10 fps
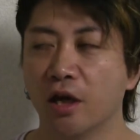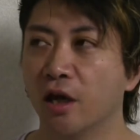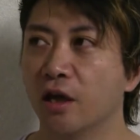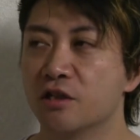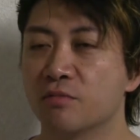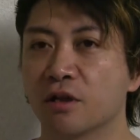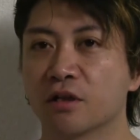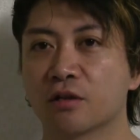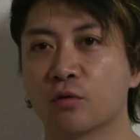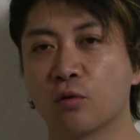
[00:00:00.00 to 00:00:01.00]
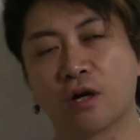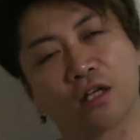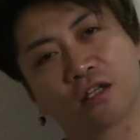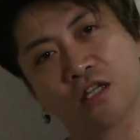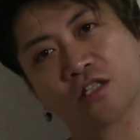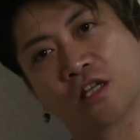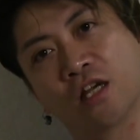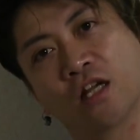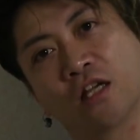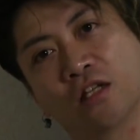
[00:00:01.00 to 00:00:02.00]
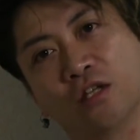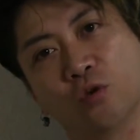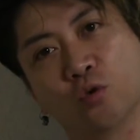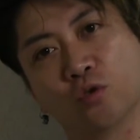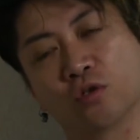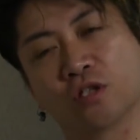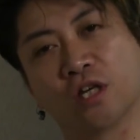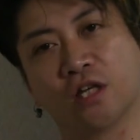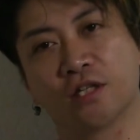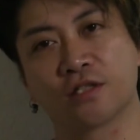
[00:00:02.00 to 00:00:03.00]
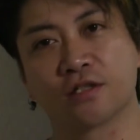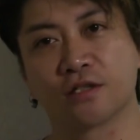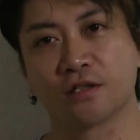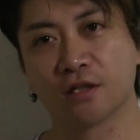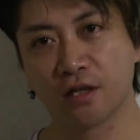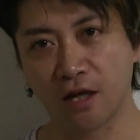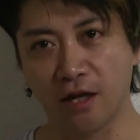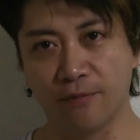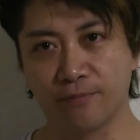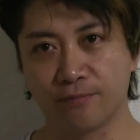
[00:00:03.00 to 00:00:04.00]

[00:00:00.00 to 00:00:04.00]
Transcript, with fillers: えー、一番効果あったんじゃないかなっていう食材です。はい。